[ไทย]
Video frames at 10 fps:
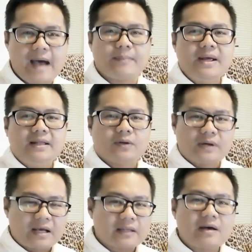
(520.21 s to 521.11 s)
ครับ ต
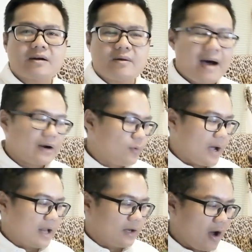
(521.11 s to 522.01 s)
รงนี้ก็ต้องระวังด้
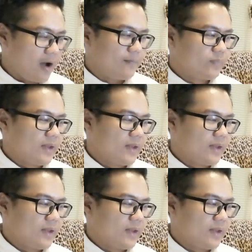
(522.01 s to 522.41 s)
วยเนาะ